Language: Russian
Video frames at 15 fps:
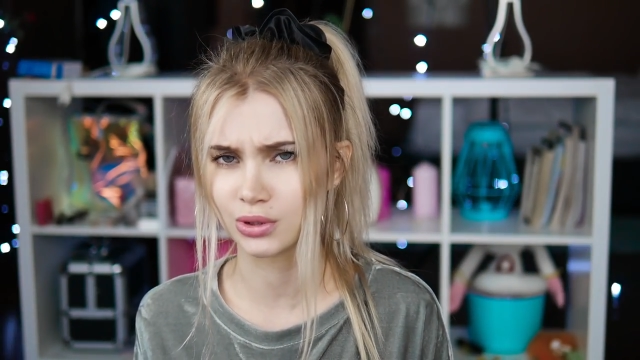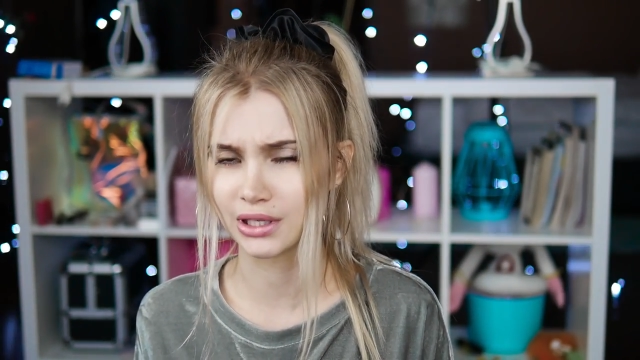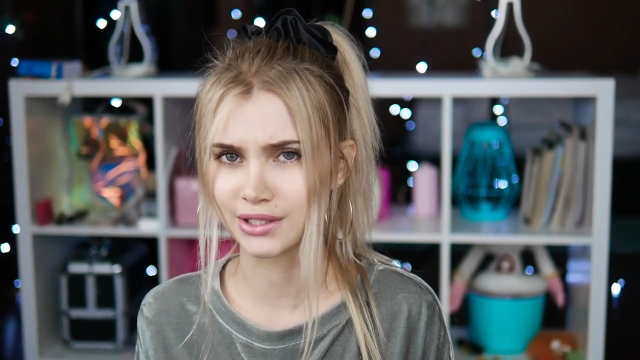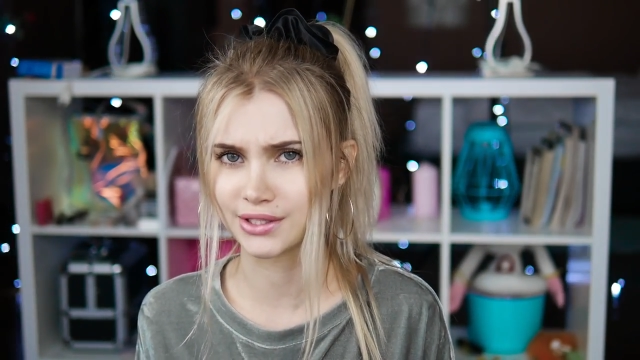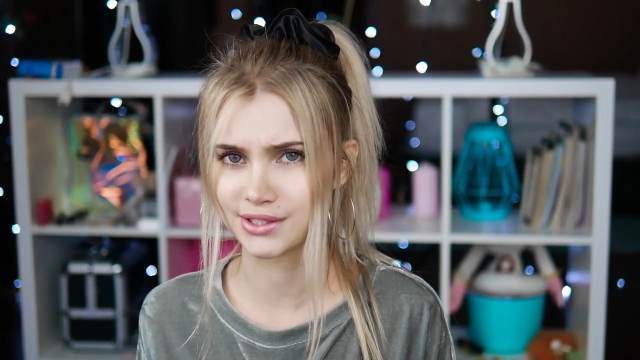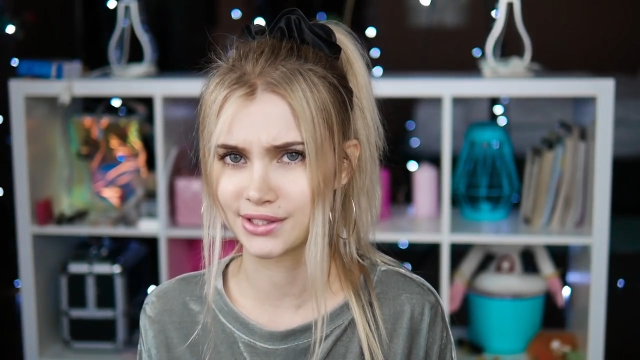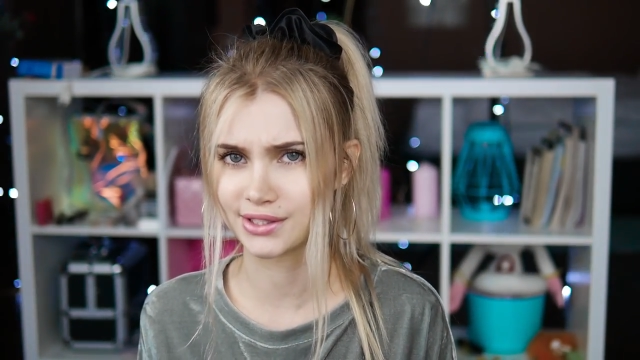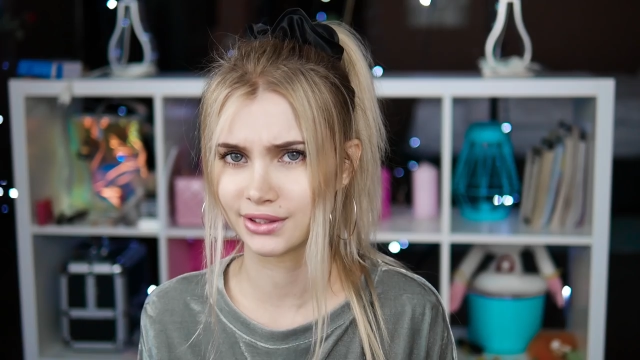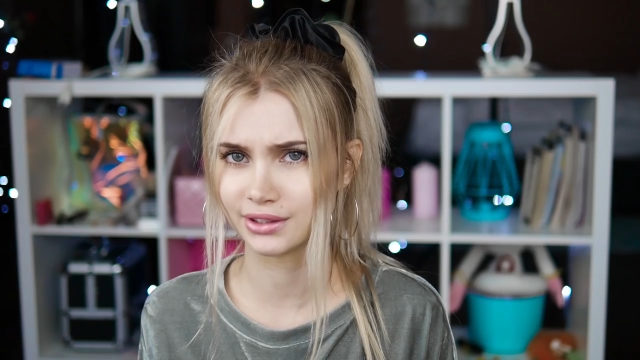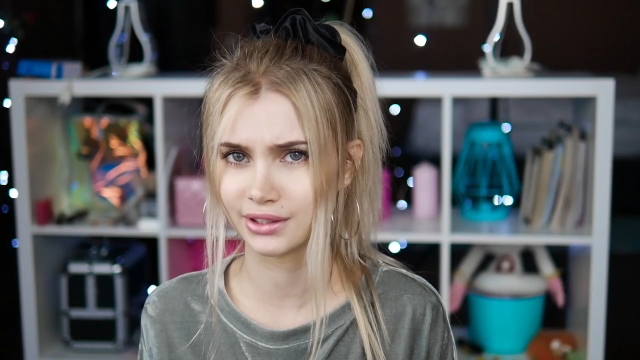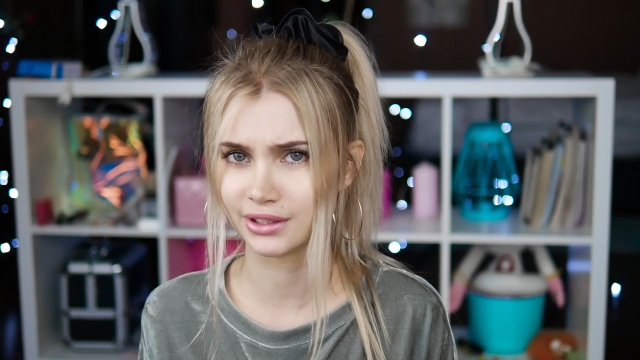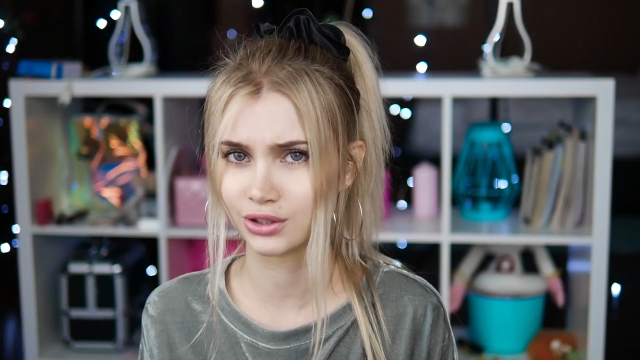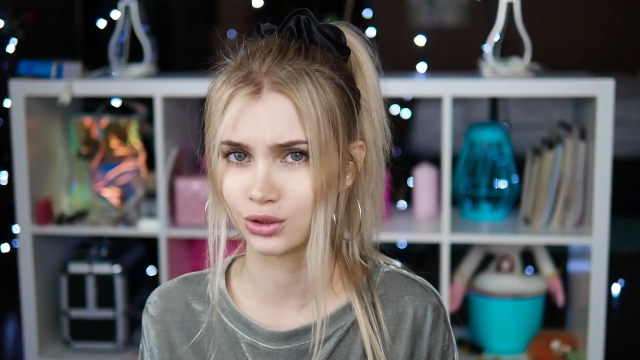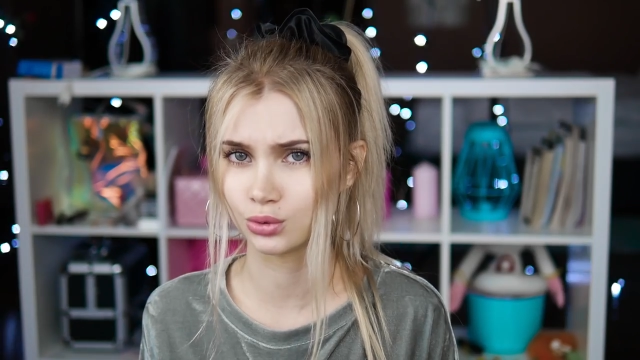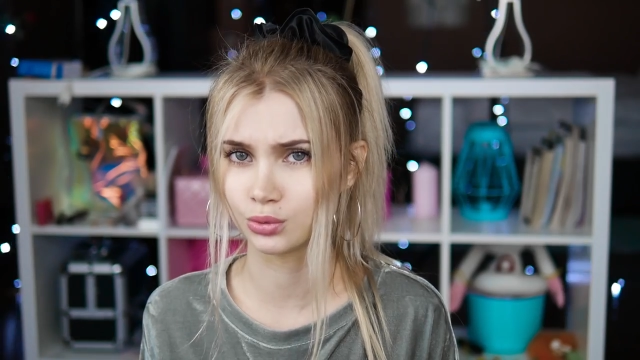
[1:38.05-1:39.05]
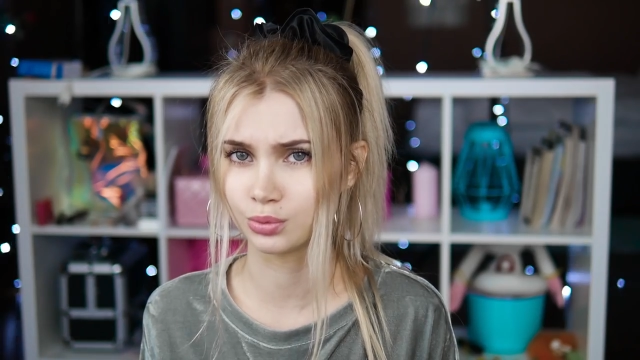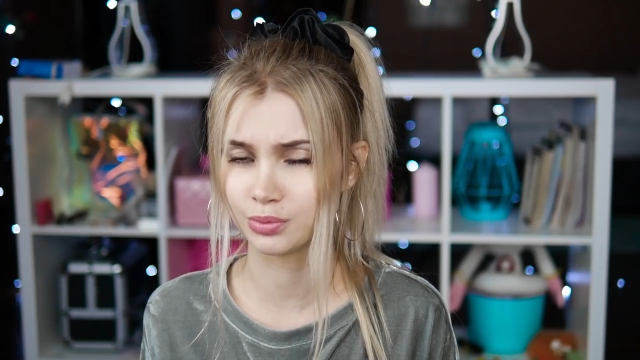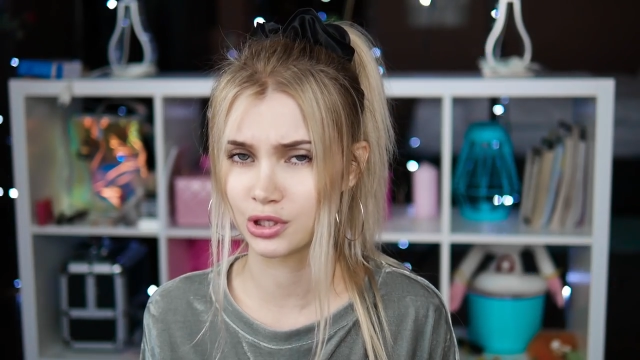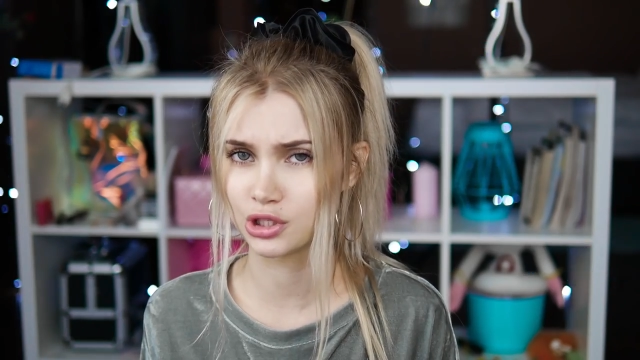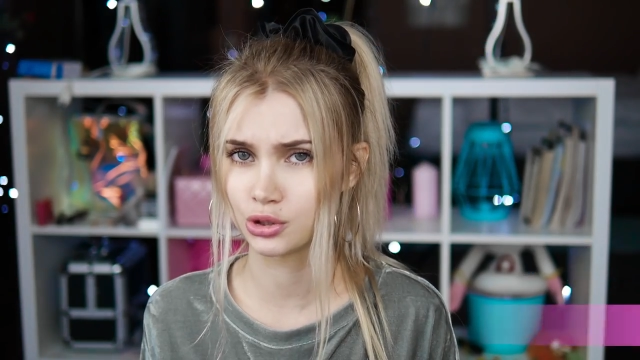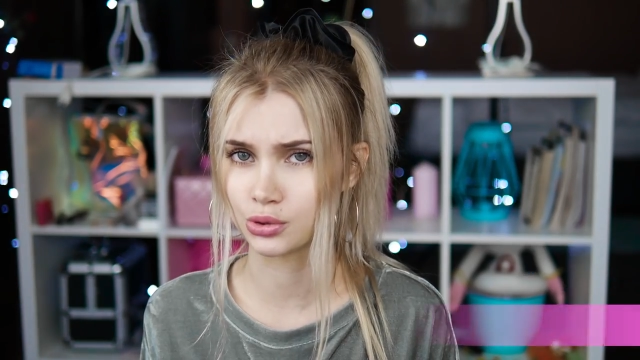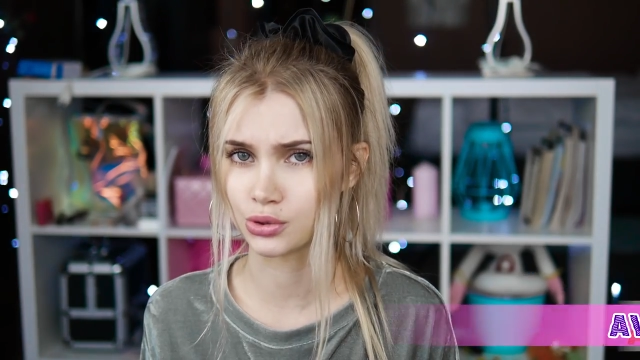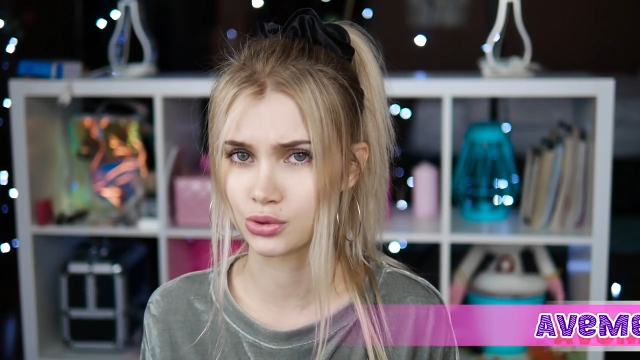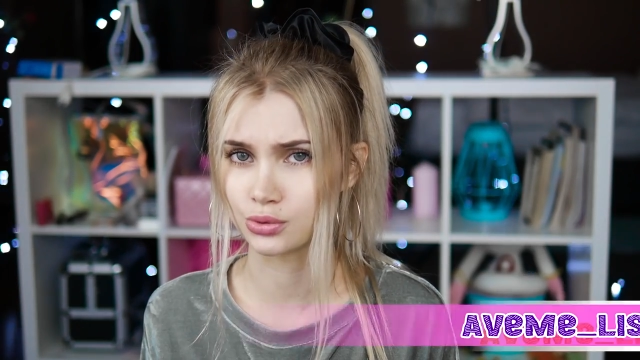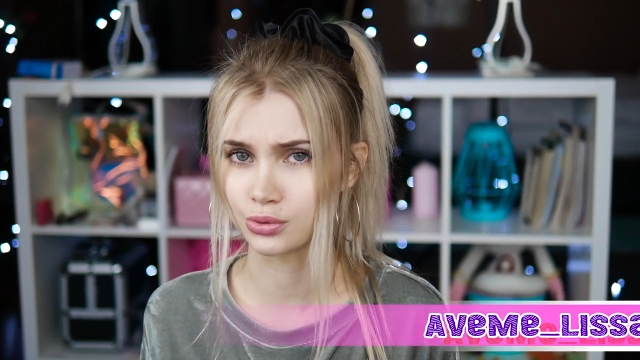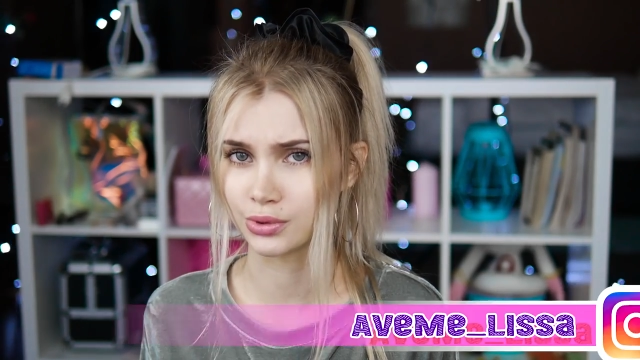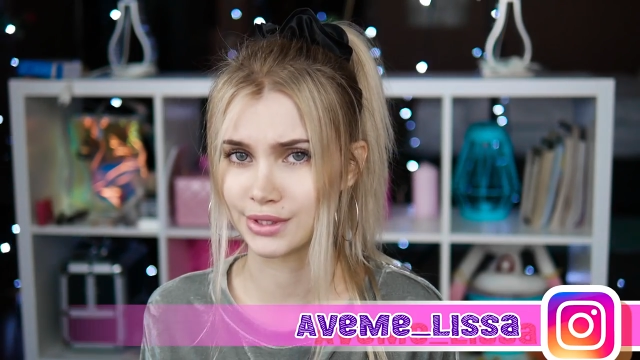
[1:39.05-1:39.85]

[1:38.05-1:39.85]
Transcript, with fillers: как я сделала эту прическу.